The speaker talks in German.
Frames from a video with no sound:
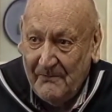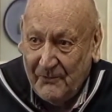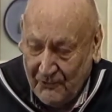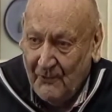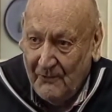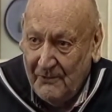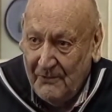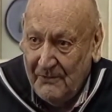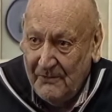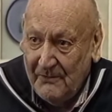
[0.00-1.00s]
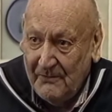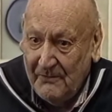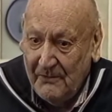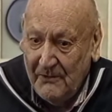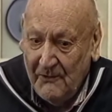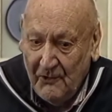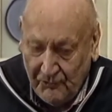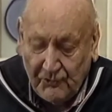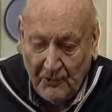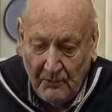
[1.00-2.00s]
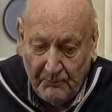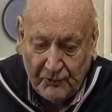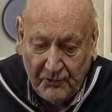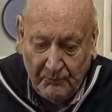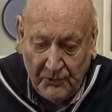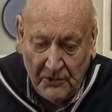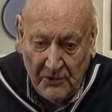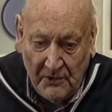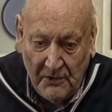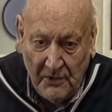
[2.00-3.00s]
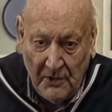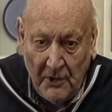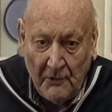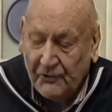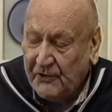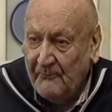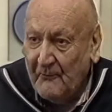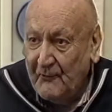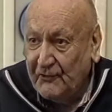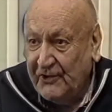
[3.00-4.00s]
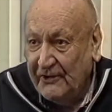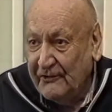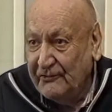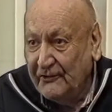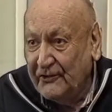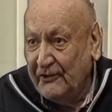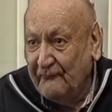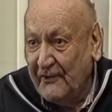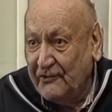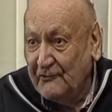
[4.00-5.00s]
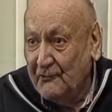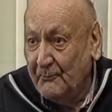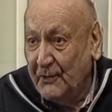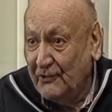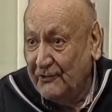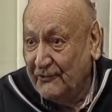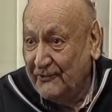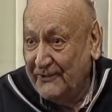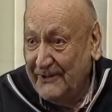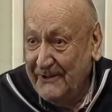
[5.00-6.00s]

Ja. Ja, stimmt. Ich kann mir vorstellen, dass eine dritte Fassung unmöglich ist.